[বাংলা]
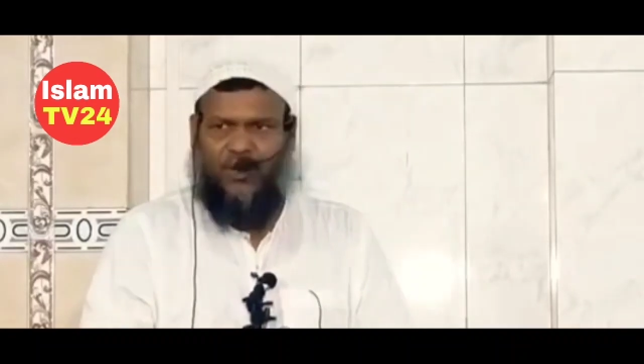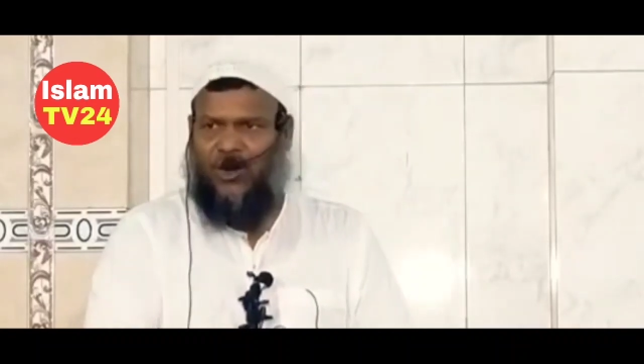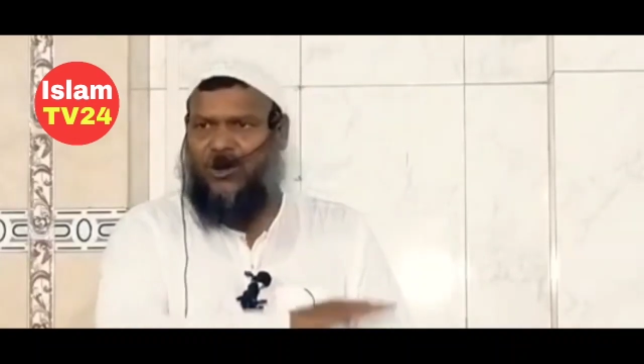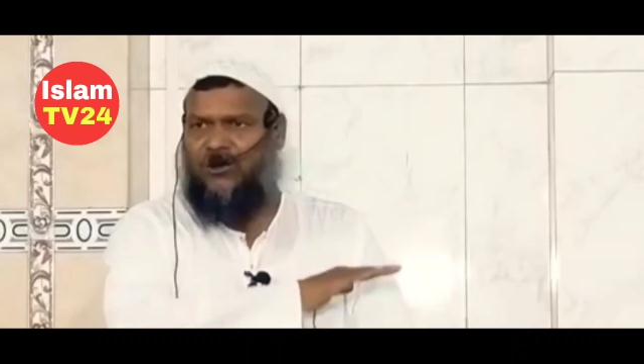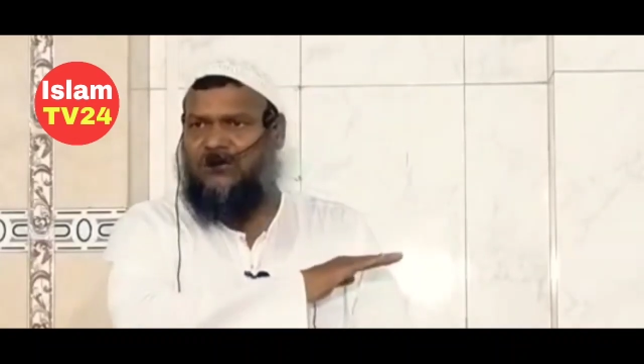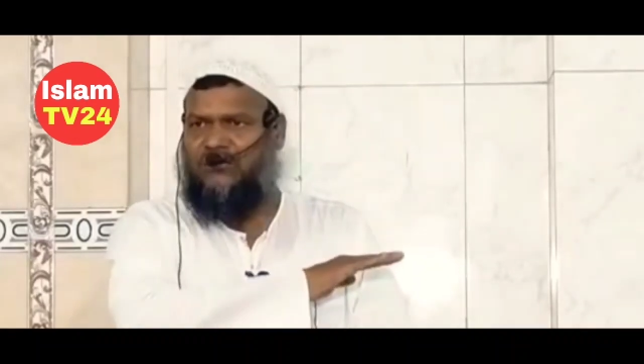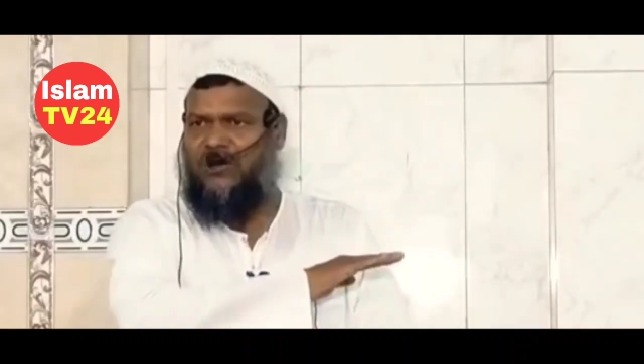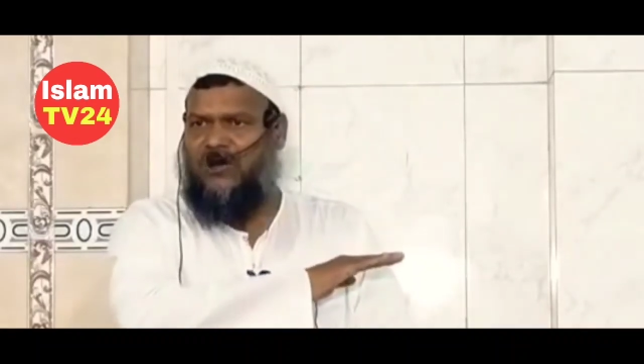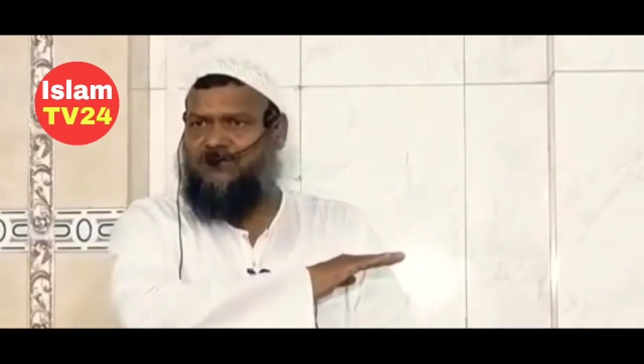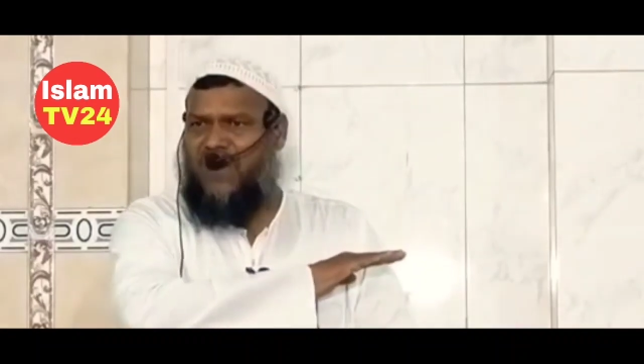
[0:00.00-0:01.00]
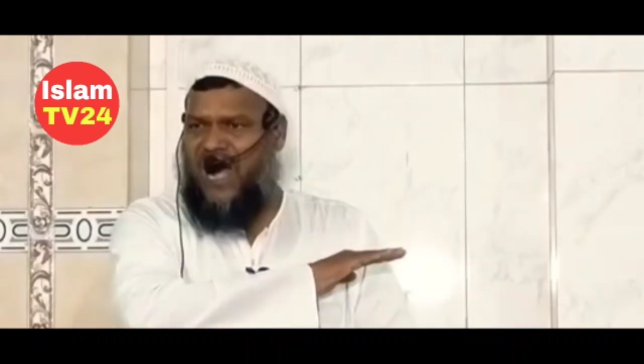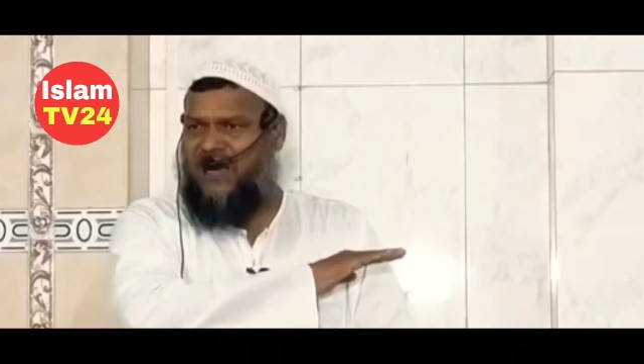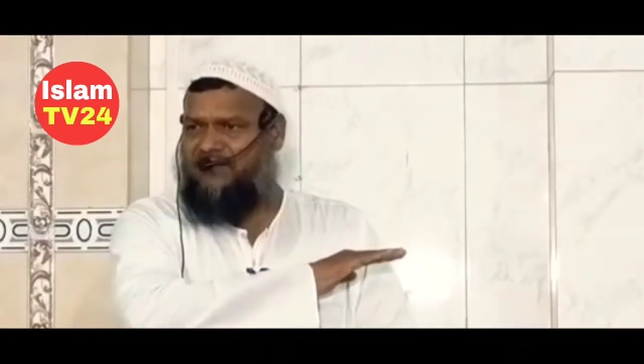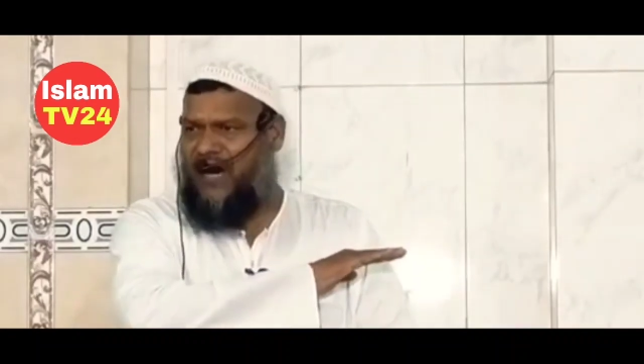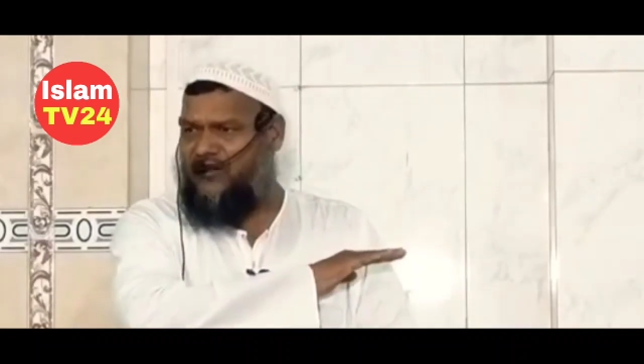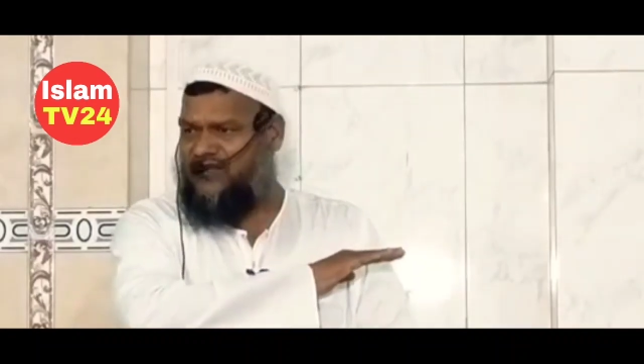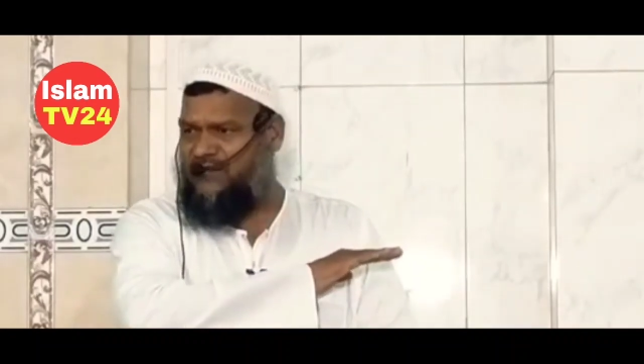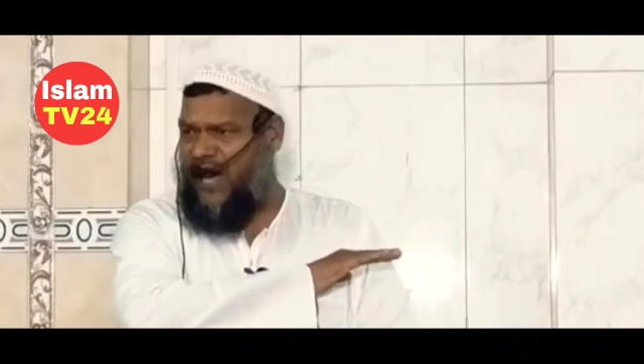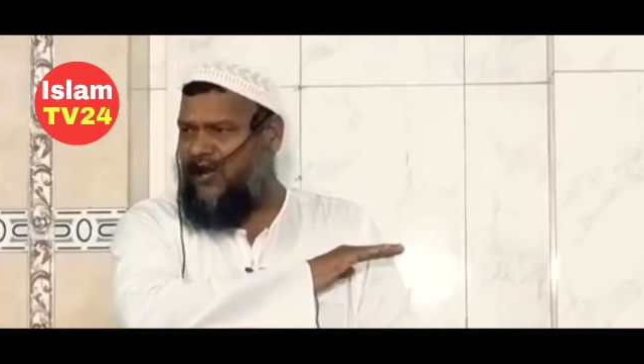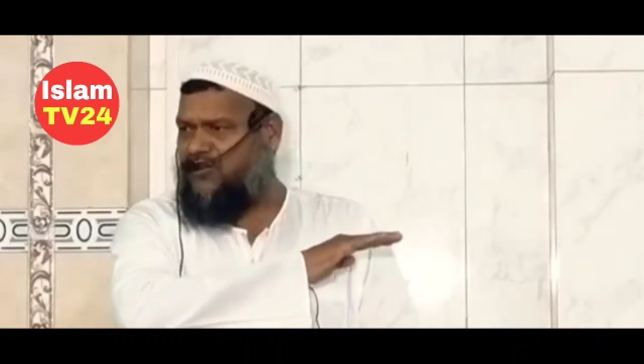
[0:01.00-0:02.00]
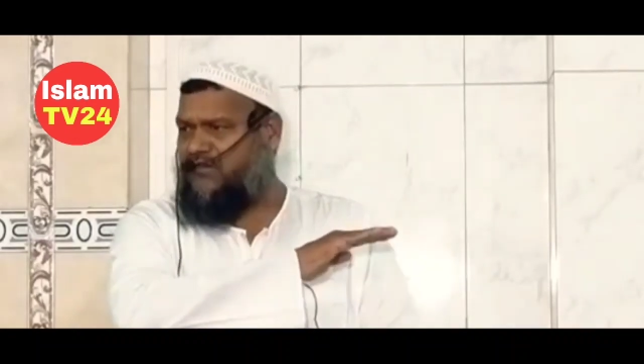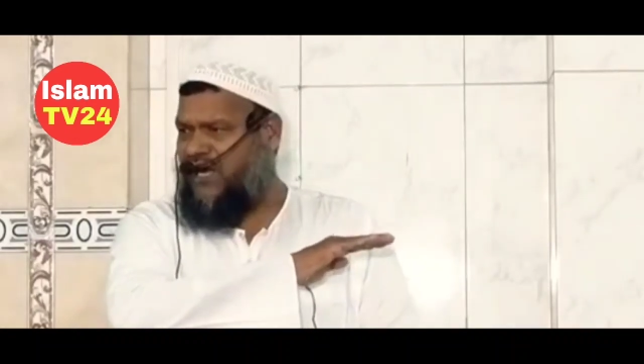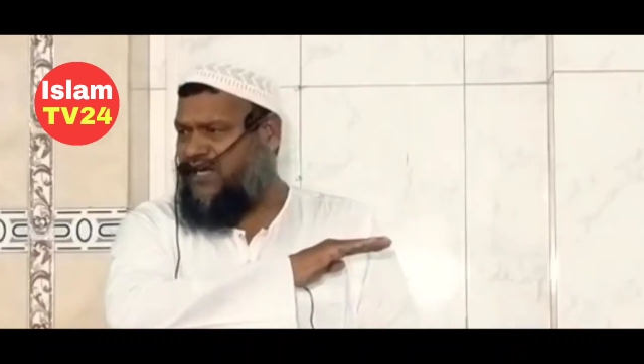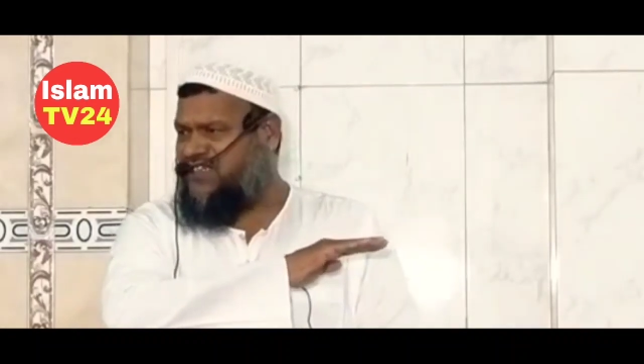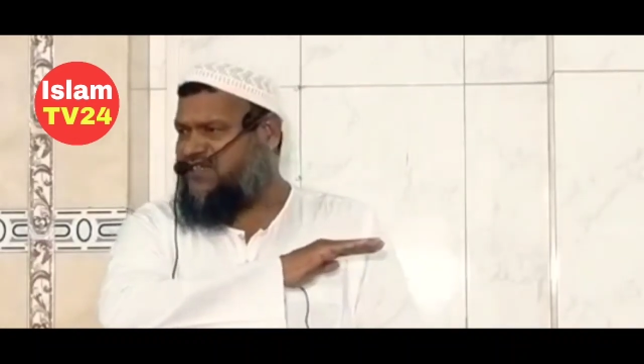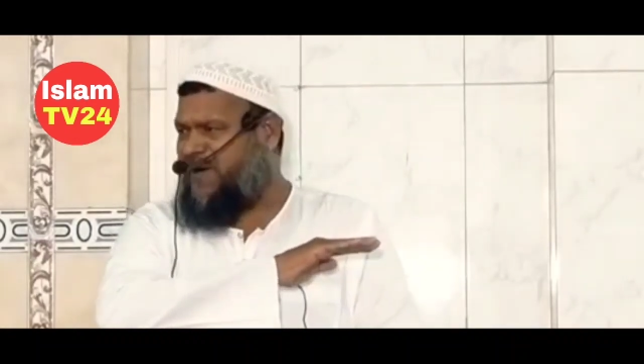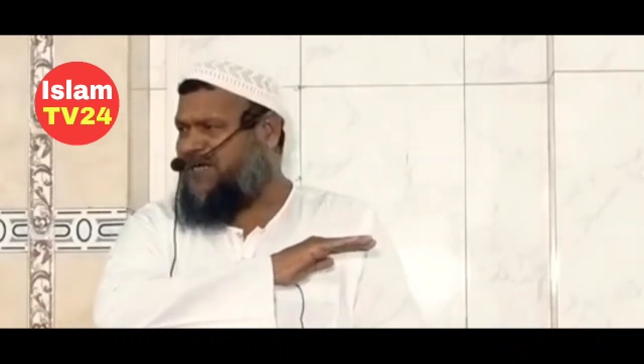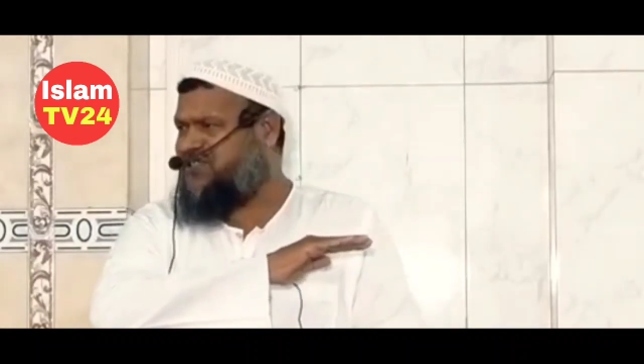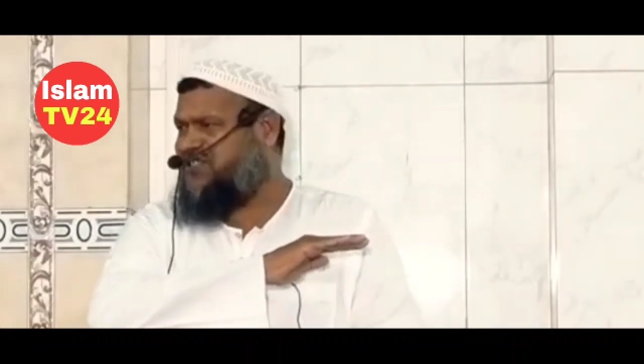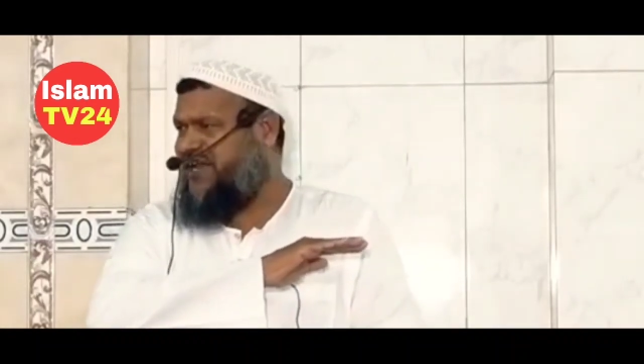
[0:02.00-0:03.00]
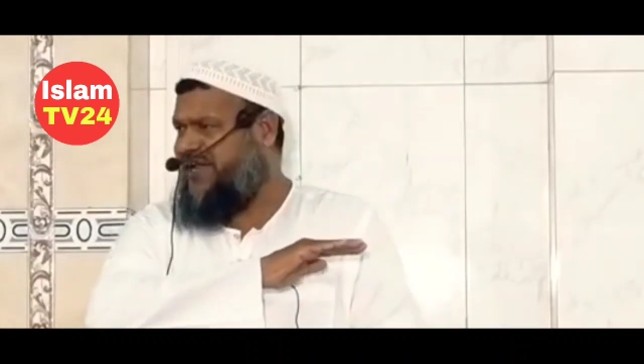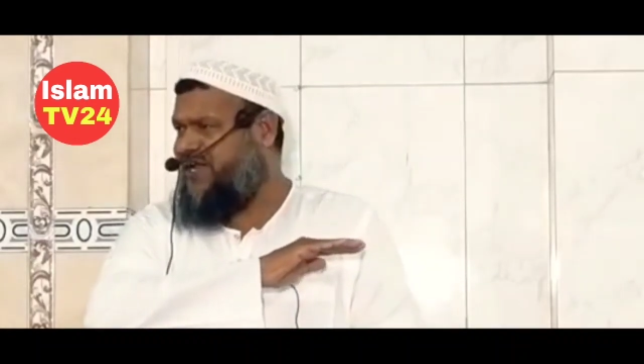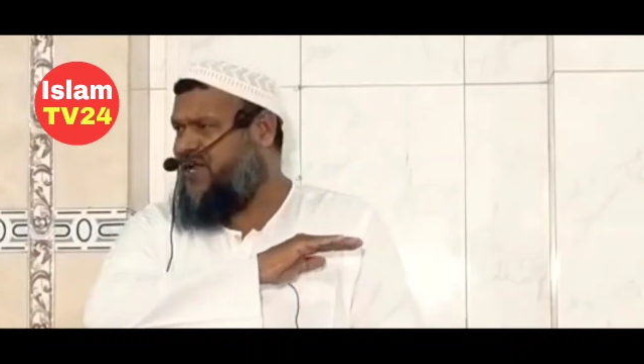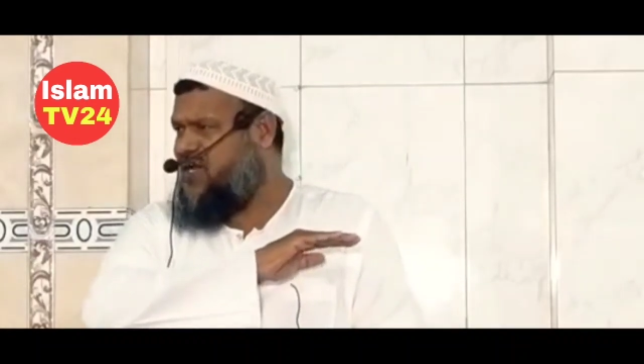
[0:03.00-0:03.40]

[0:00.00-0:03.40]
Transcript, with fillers: বরং পাক ভারতে ভারত বাংলাদেশ পাকিস্তানে